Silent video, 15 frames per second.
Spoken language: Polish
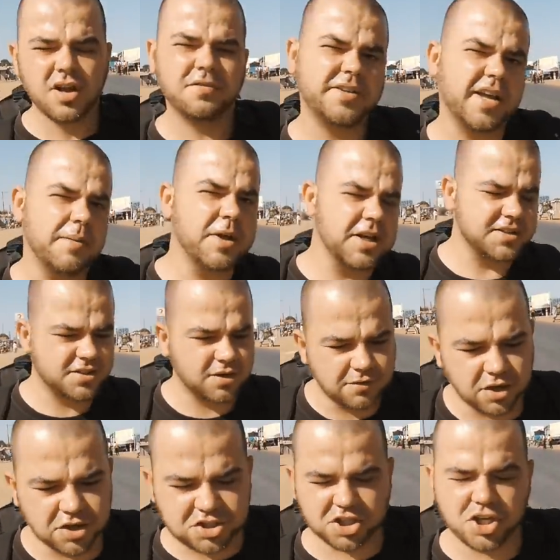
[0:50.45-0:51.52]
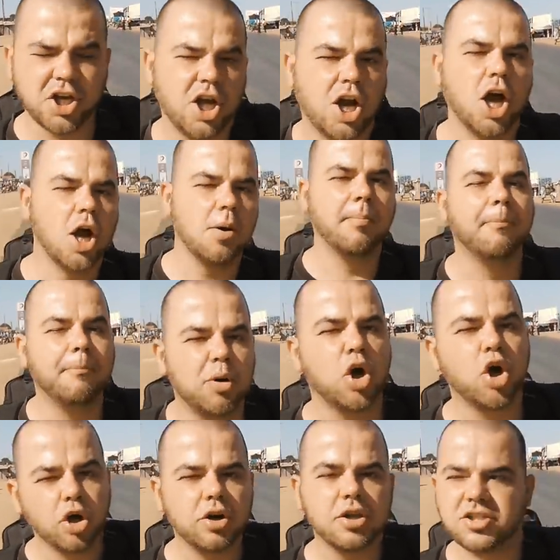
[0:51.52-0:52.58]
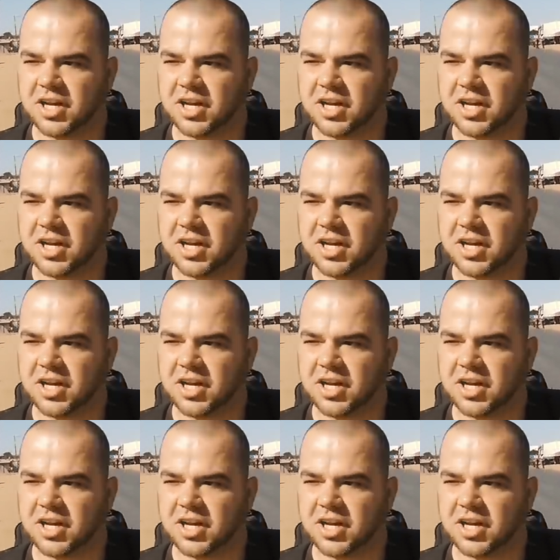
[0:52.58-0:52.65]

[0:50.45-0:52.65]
w tej miejscowości Mbur,